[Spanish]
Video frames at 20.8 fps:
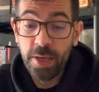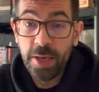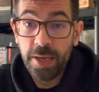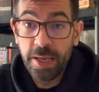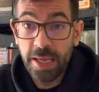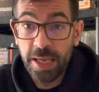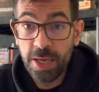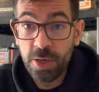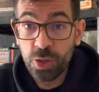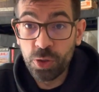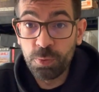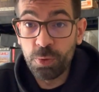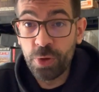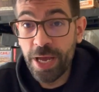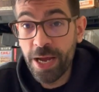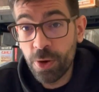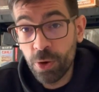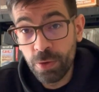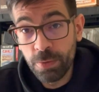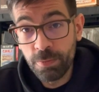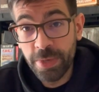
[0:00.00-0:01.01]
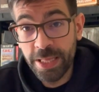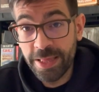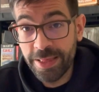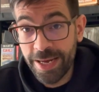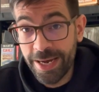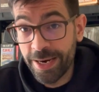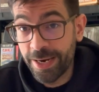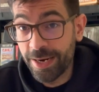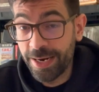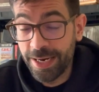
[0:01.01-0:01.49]
Y os voy a
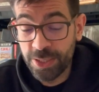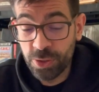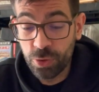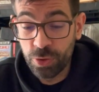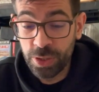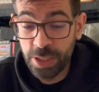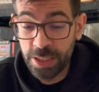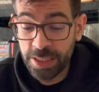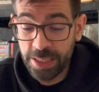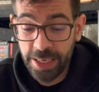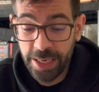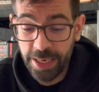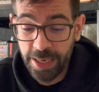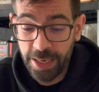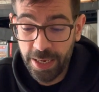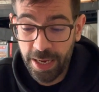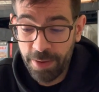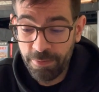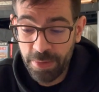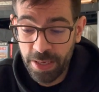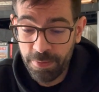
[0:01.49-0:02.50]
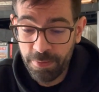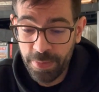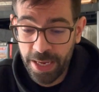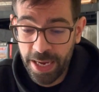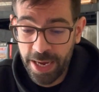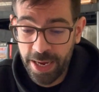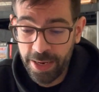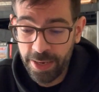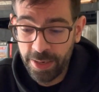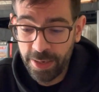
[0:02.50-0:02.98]
comentar las cosas que a mí me
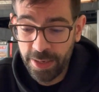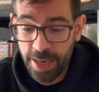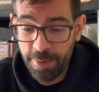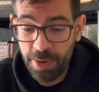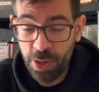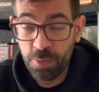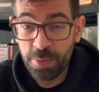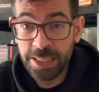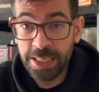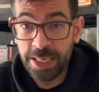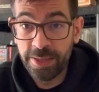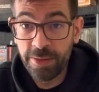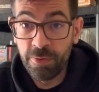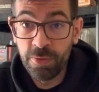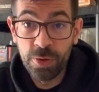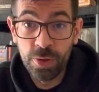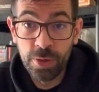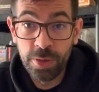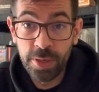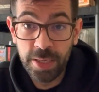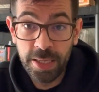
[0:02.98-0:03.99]
han llamado más la atención